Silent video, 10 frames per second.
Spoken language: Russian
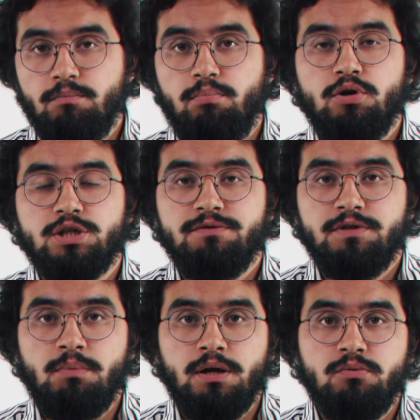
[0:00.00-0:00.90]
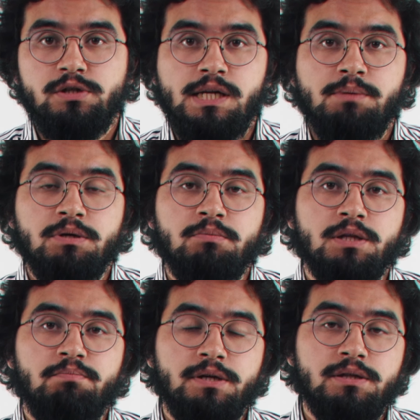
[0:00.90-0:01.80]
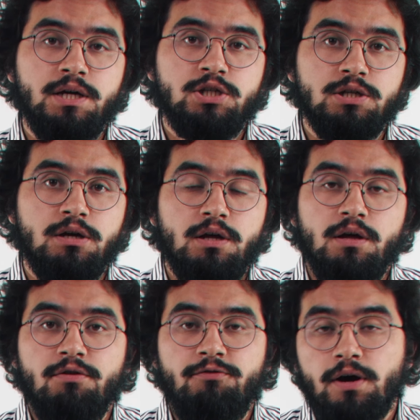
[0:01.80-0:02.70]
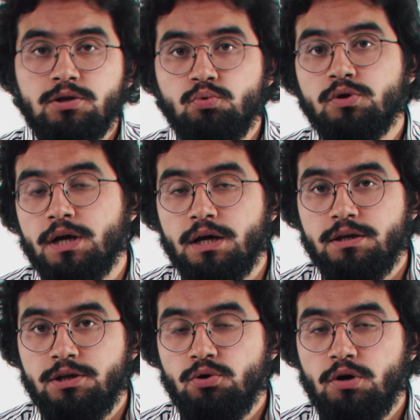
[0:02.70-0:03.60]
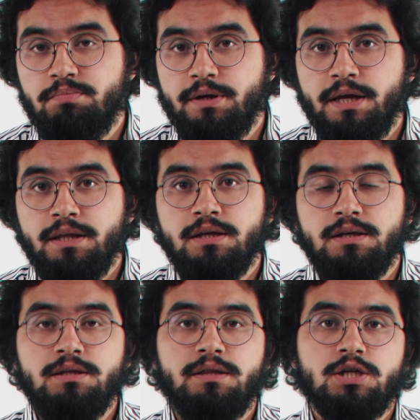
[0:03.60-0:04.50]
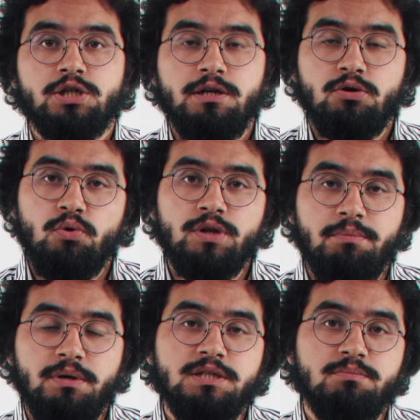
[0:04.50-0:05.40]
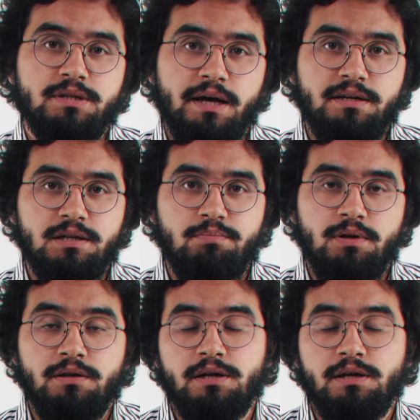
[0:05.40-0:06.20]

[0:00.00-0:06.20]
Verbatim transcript: больше внимания уделим именно передаче фактуры ее оперения и также легко наметим дальний план.